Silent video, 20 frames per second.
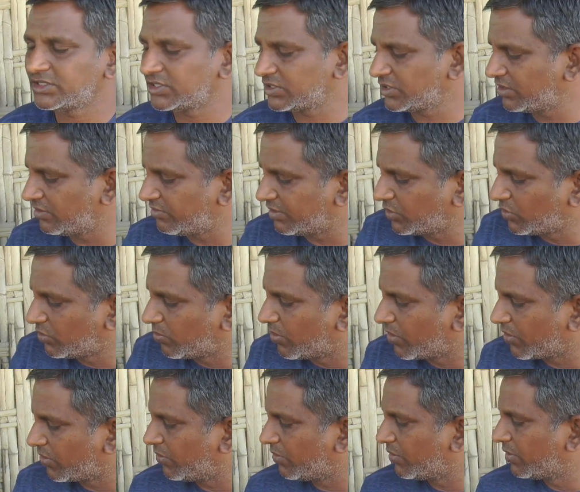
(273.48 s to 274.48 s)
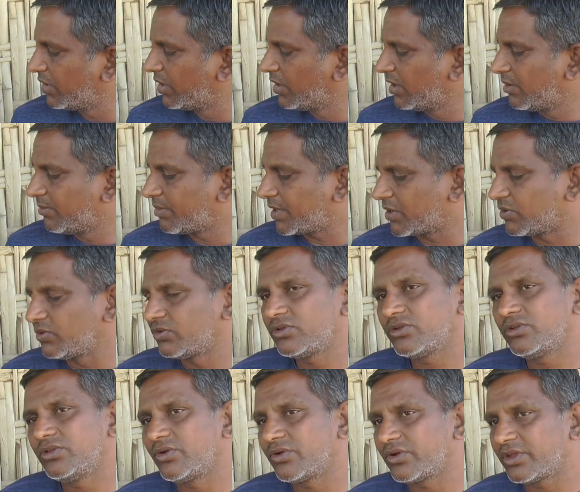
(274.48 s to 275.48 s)
చేసుకుంటారు ఇది వెదురు బొంగు
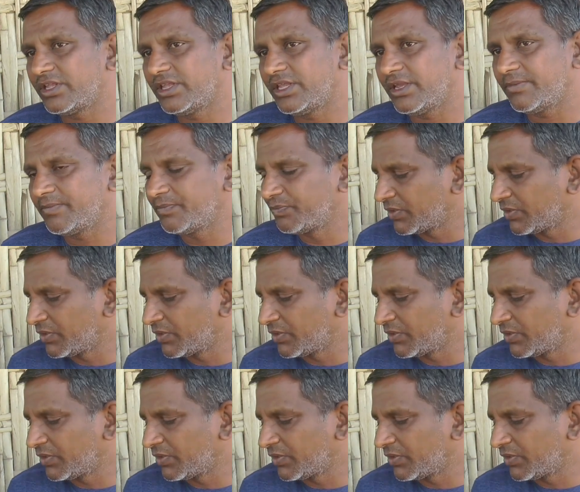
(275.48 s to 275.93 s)
ప్రకృతిలో దొరికేదే